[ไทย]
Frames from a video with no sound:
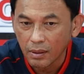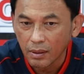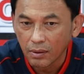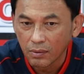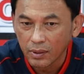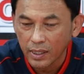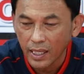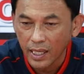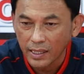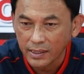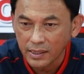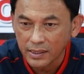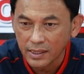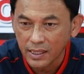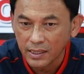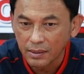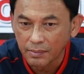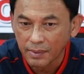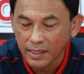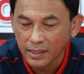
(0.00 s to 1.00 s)
โอเคอาจจะ
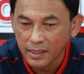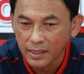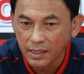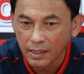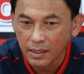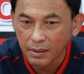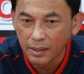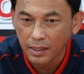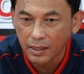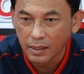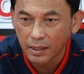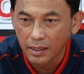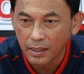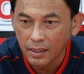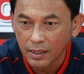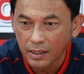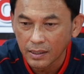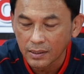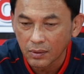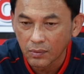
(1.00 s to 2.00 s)
เสียสมาธิในใน
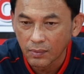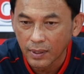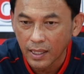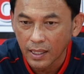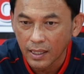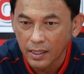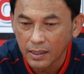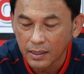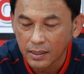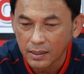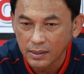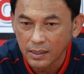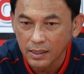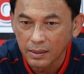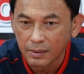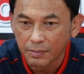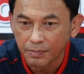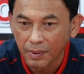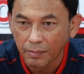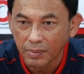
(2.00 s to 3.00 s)
ในจังหวะหนึ่ง
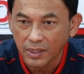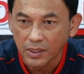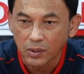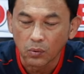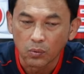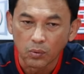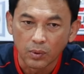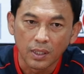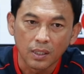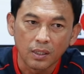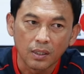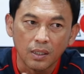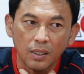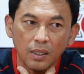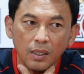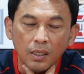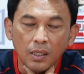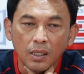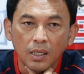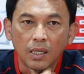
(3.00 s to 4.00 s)
ที่เป็นประตู แล้วก็
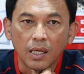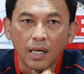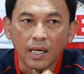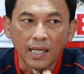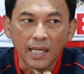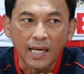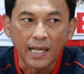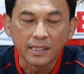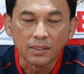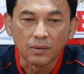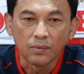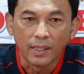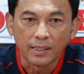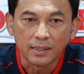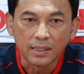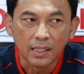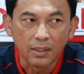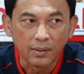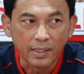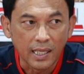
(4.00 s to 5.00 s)
หลาย ๆ จังหวะ
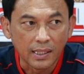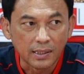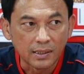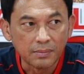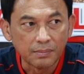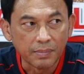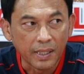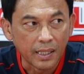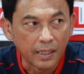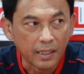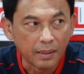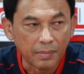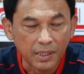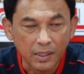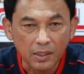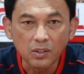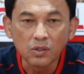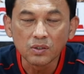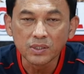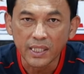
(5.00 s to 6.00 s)
ที่เราดันขึ้นไป มั
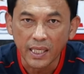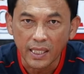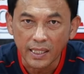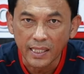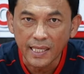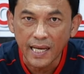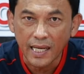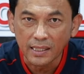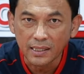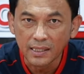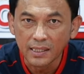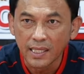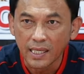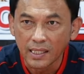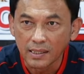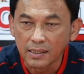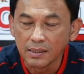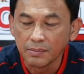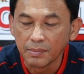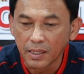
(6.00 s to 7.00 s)
นก็ต้องเสี่ยงในการที่จะ
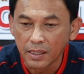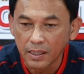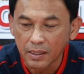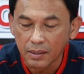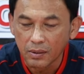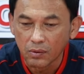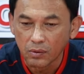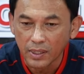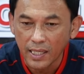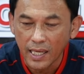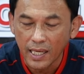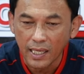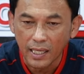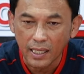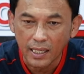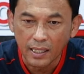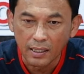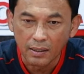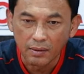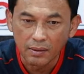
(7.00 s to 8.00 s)
ดันขึ้นไปกดดันแห
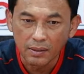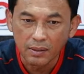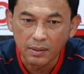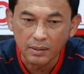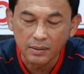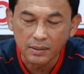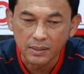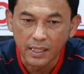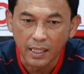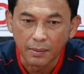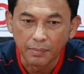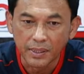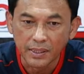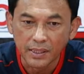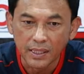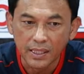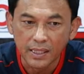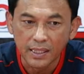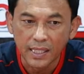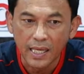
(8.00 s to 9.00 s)
ละเราก็เสียพื้น
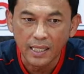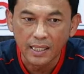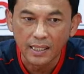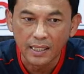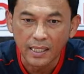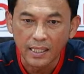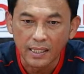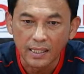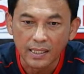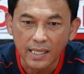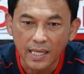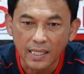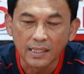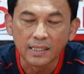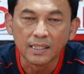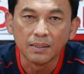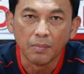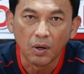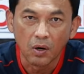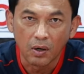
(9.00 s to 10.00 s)
ที่ด้านด้าน
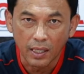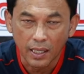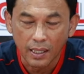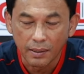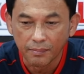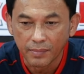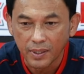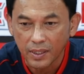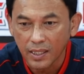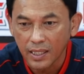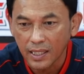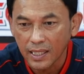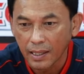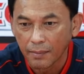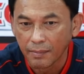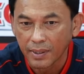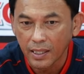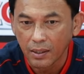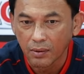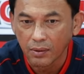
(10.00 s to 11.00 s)
ที่บอดมันก็
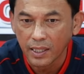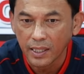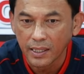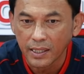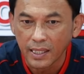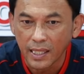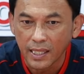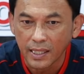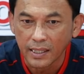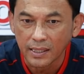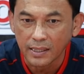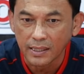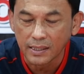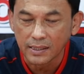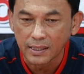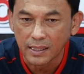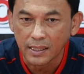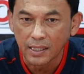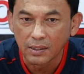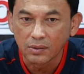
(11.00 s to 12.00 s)
ทำให้เขาเล่นได้ในใน
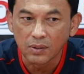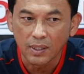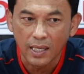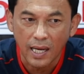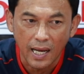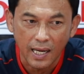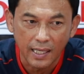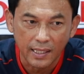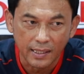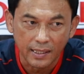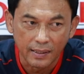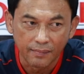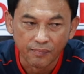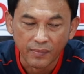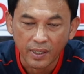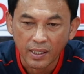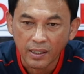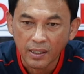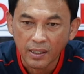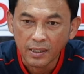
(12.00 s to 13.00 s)
สิ่งที่เขาต้องการเลยครับ
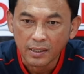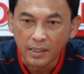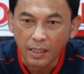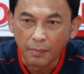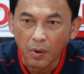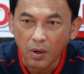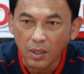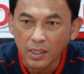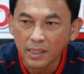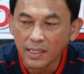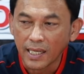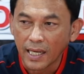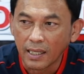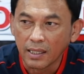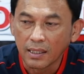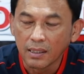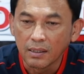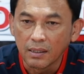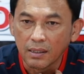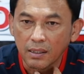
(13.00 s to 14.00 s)
แต่พอครึ่งหลัง
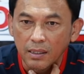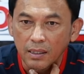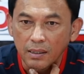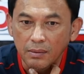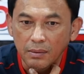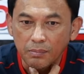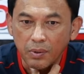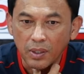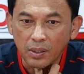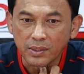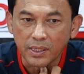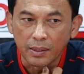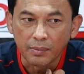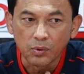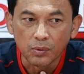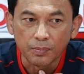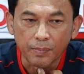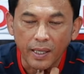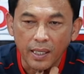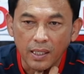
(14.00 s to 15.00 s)
ก็พอเราเสียป
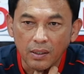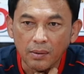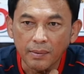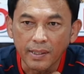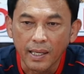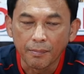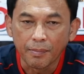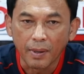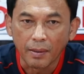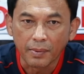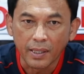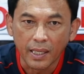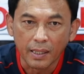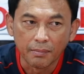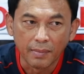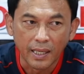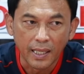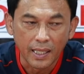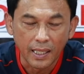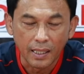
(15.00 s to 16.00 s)
ระตูไปเราก็พยายามปรับเก
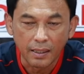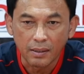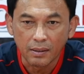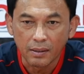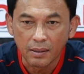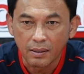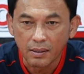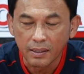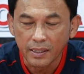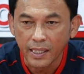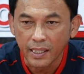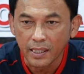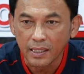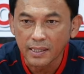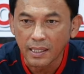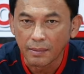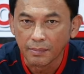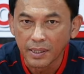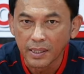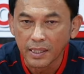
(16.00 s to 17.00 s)
มใหม่แหละก็เด็กก็
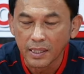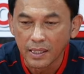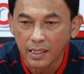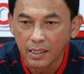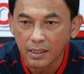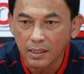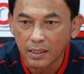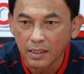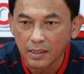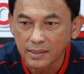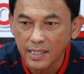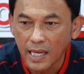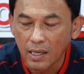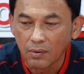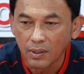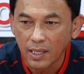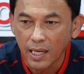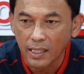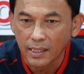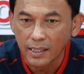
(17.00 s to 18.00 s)
ทำได้ดี แล้วก็สร้าง
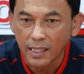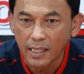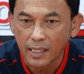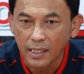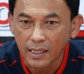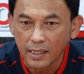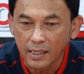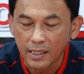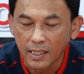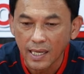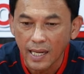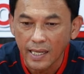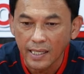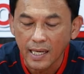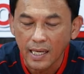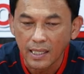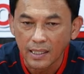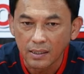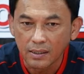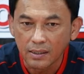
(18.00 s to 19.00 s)
โอกาสได้หลาย
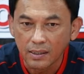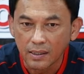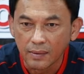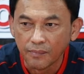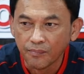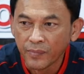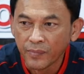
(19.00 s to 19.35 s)
ๆ ครั้ง แล้วก็